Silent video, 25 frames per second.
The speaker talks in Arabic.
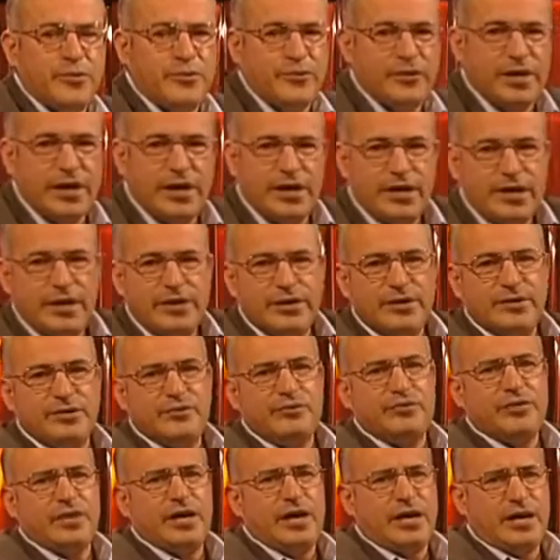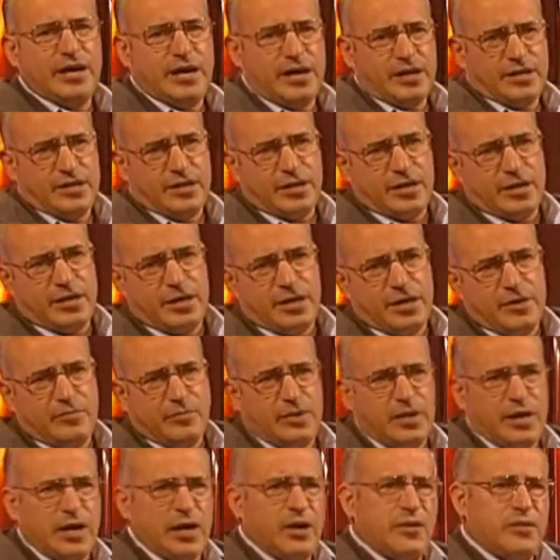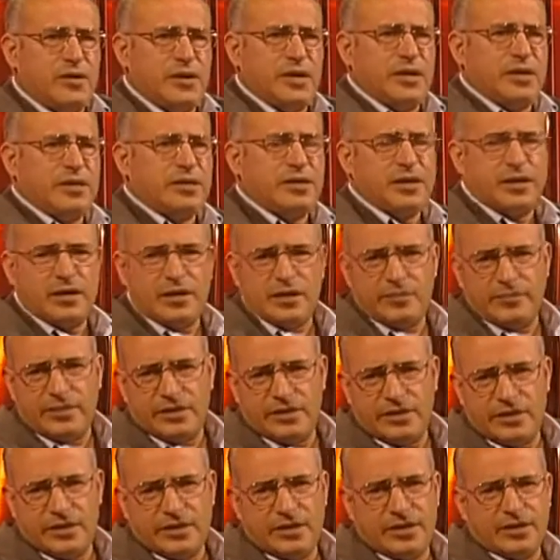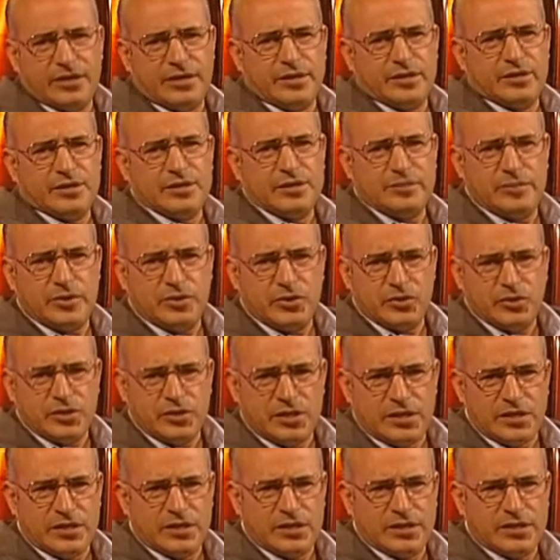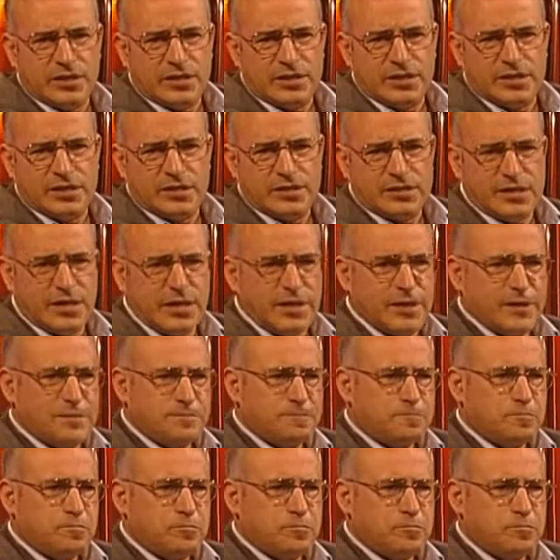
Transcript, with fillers: ففي أحد الأيام من حوالي تقريبا 27 آه، آه، سنة